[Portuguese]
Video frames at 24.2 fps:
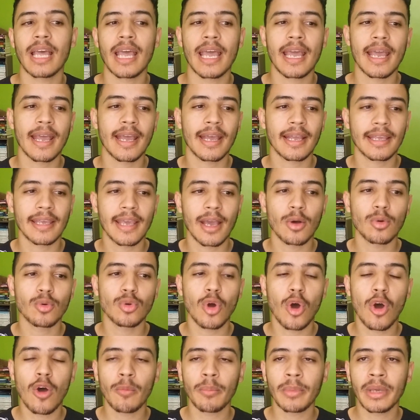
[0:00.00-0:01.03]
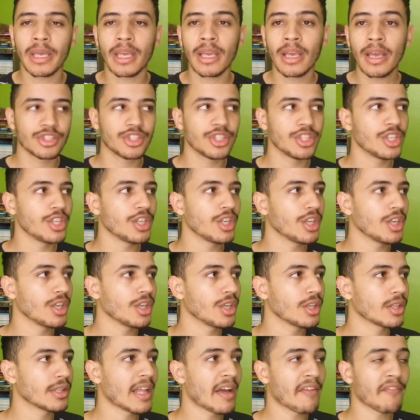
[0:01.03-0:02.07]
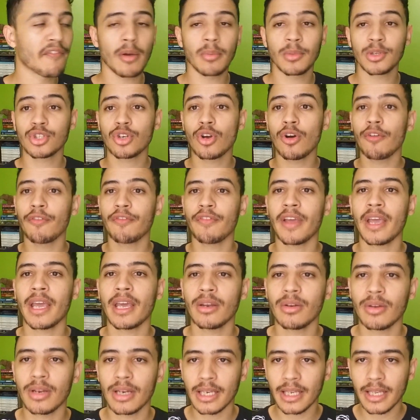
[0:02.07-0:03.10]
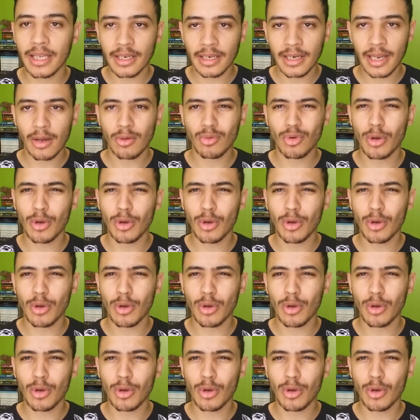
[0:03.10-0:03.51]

É, que é o nome de, da forma de governo ali, né?